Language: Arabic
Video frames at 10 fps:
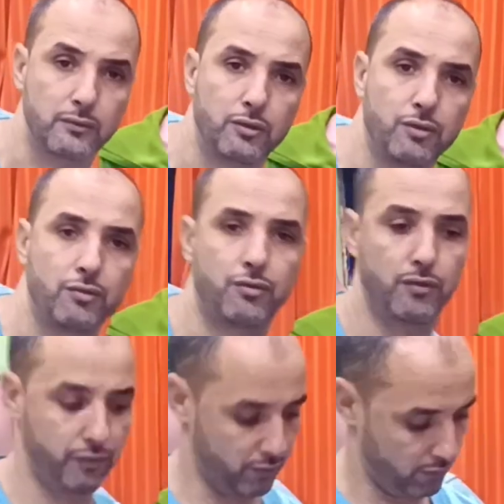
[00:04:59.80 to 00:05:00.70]
ندوزو
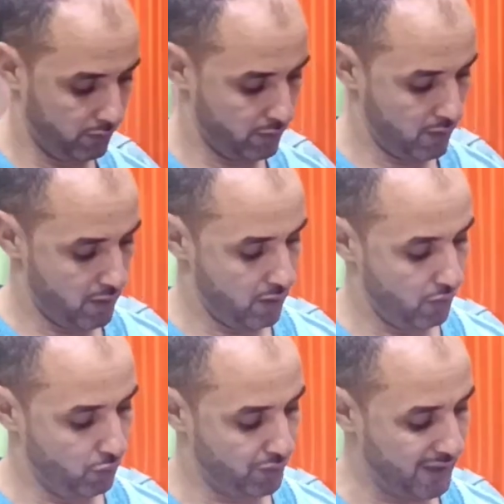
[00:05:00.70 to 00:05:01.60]
نشوفو
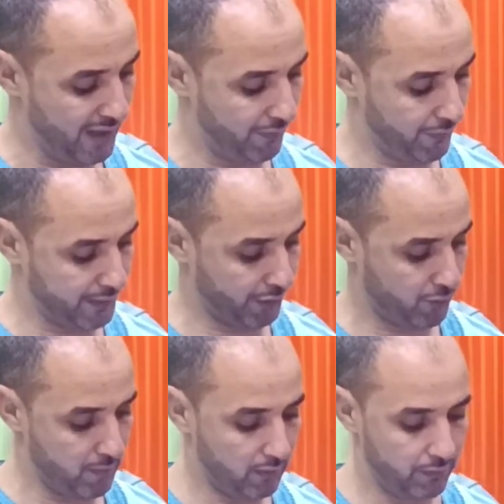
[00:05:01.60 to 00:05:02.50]
اللون الثاني في نفس
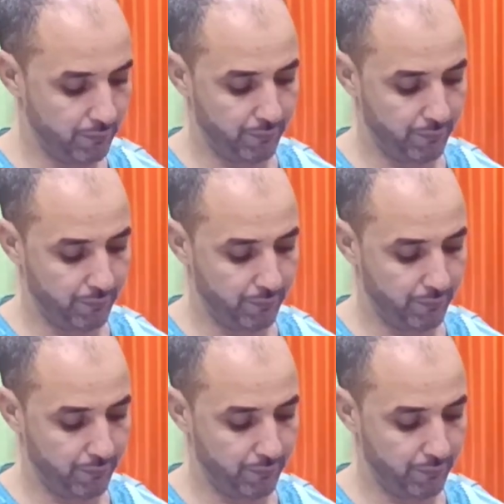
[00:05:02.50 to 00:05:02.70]
الرشمه